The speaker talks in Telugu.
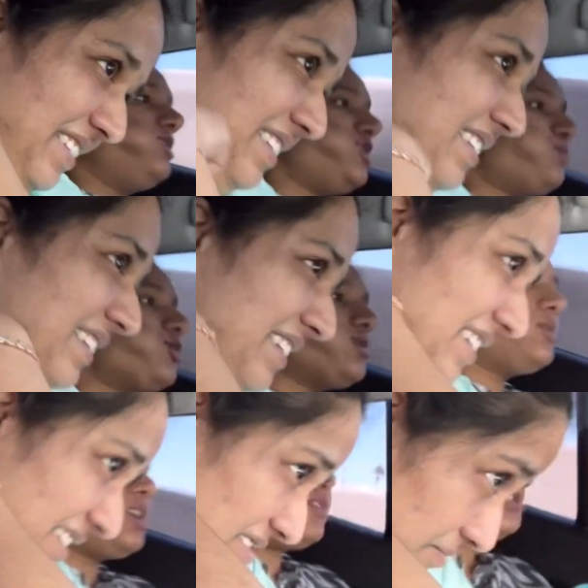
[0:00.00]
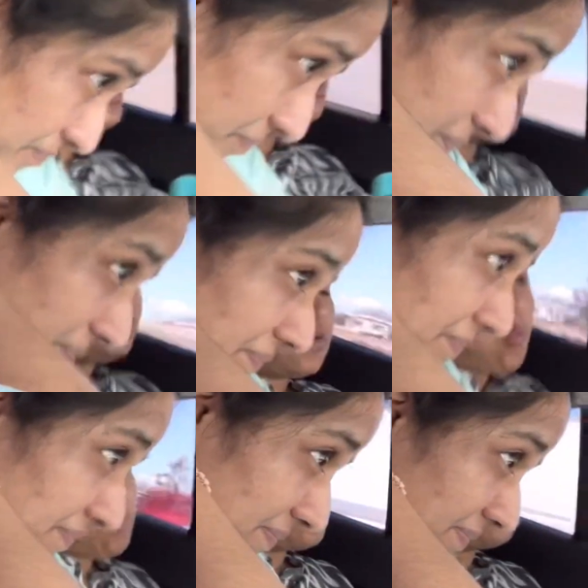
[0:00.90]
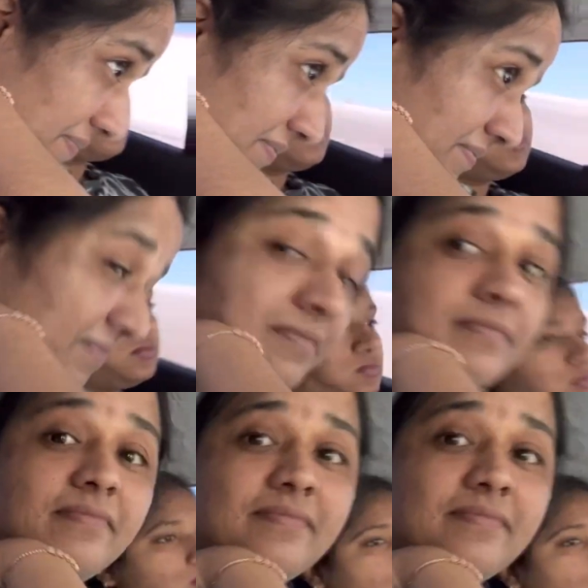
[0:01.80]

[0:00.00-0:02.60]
అయింది అశు అని తనకి చిన్న పాప